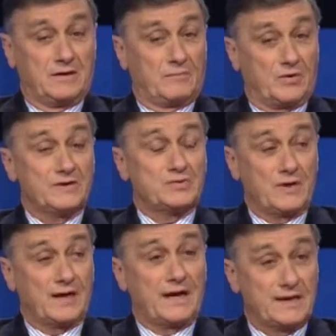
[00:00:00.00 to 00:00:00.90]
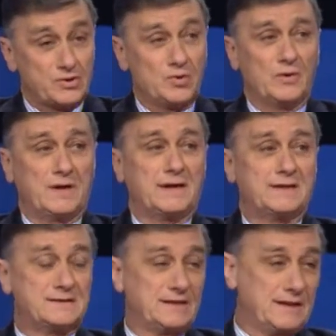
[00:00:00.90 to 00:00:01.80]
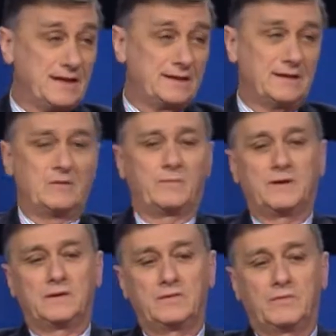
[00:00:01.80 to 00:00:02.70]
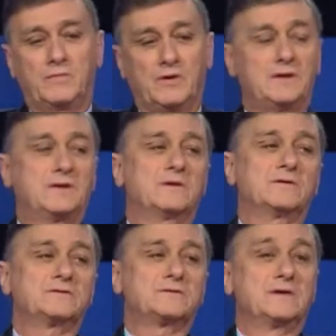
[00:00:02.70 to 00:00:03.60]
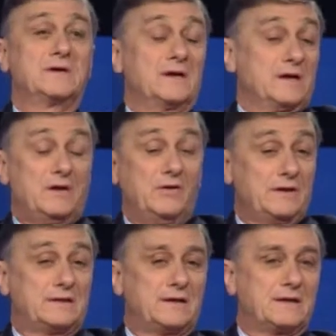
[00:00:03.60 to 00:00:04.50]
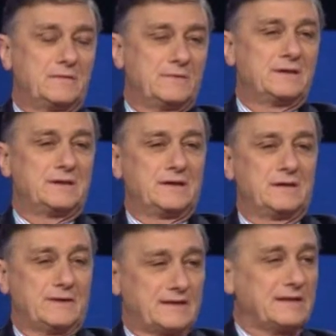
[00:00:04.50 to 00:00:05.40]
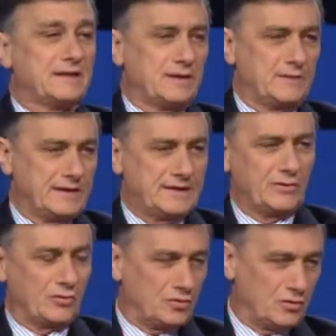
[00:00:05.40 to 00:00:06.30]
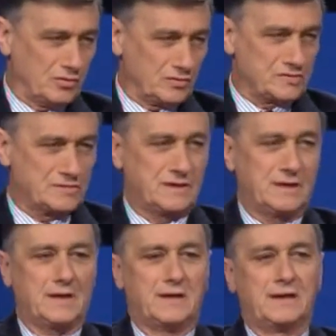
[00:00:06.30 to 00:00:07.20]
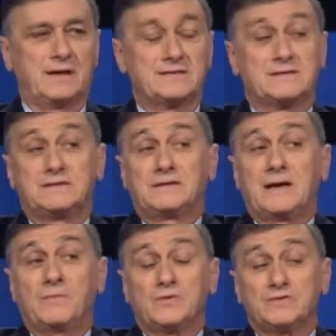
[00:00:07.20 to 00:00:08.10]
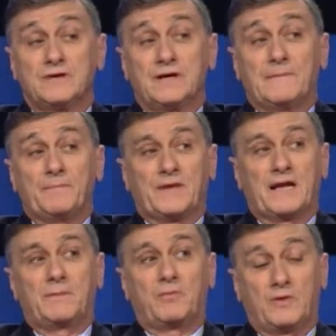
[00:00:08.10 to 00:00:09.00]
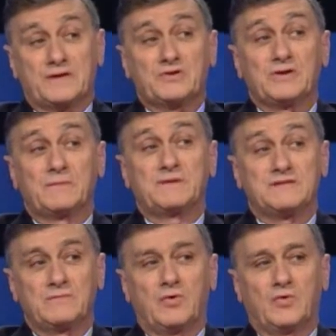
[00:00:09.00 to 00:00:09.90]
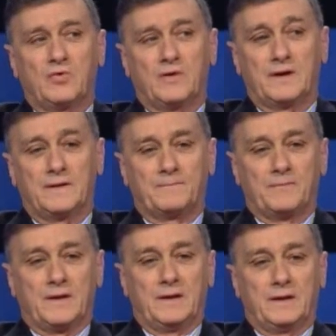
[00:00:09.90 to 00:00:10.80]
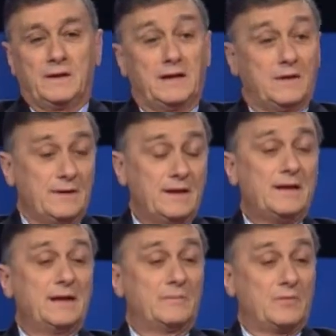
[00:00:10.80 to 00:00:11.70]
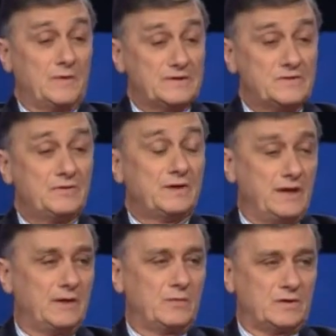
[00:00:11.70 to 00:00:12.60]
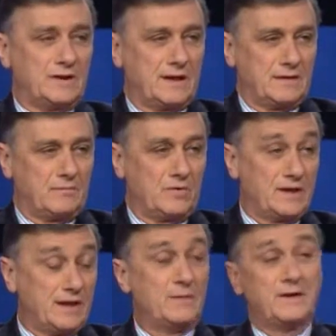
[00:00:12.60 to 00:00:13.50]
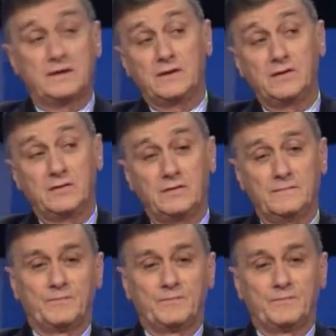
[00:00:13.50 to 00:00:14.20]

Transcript: Porque es una gran ayuda que se le da a los partidos políticos que hoy están realmente bastante debilitados todos y que necesitamos que la población también se involucre. Y la verdad que la población quiere votar porque ha advertido